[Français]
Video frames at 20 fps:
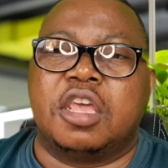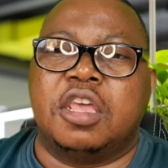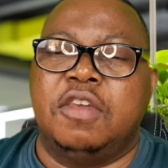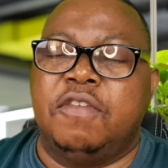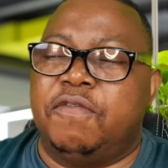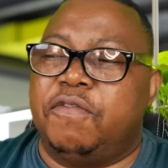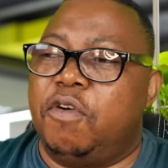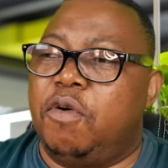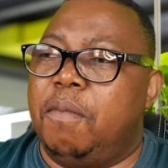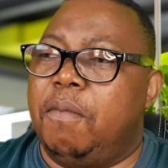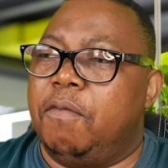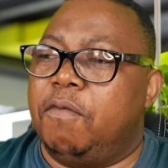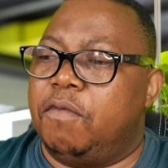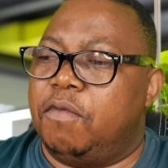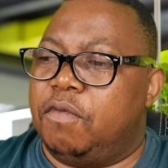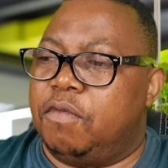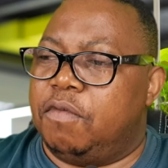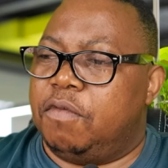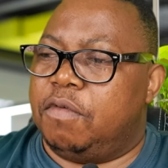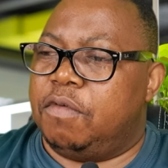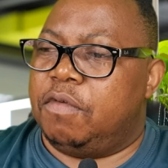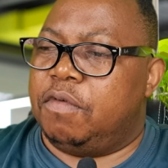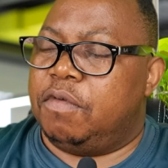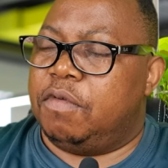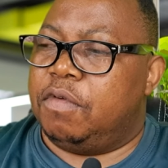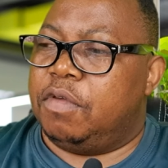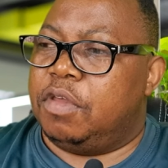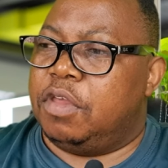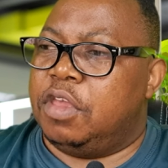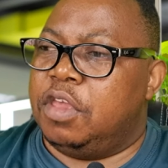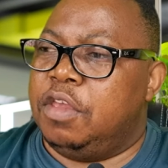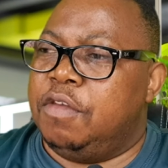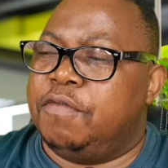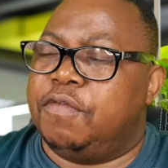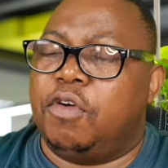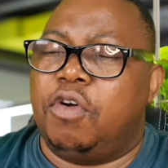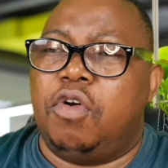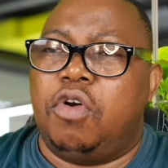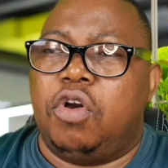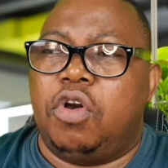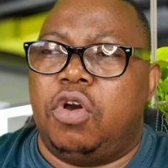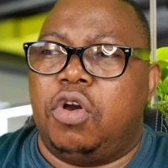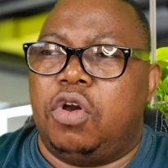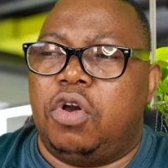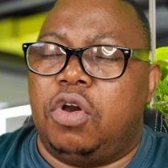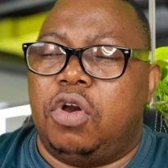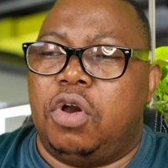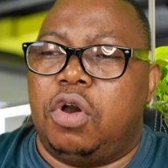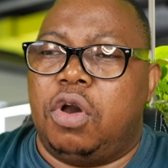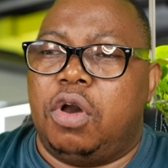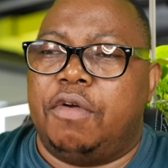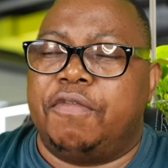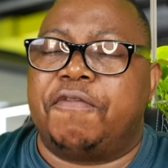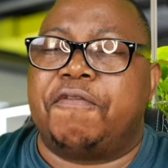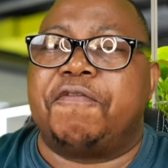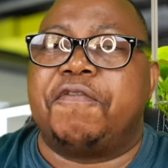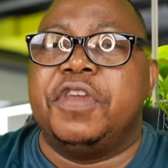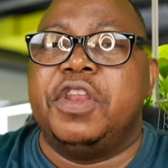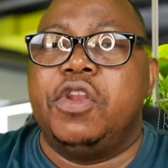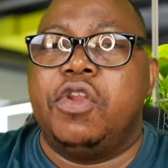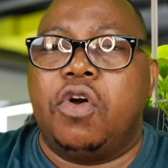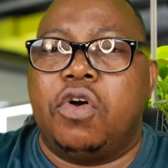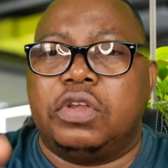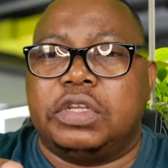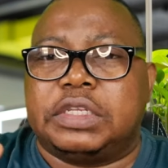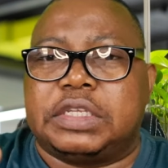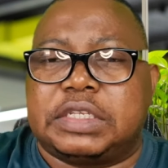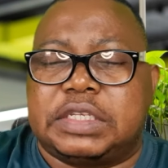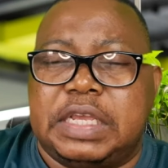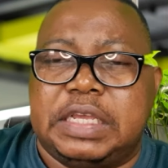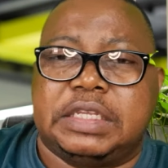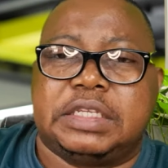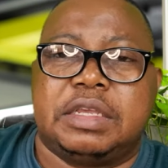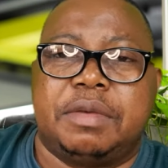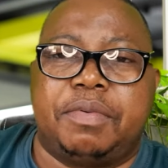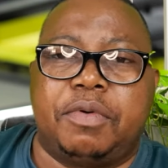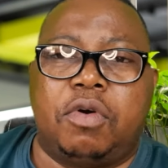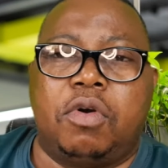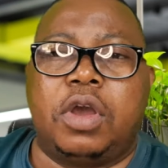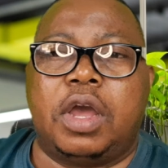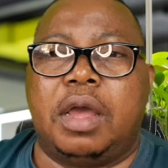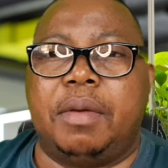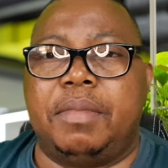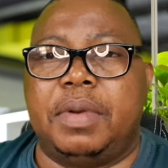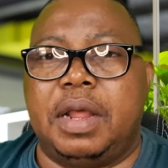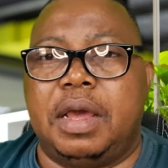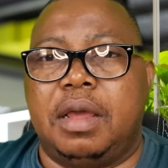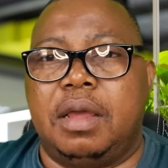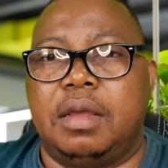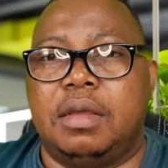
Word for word: Ils vont, ils vont euh, financer ces programmes.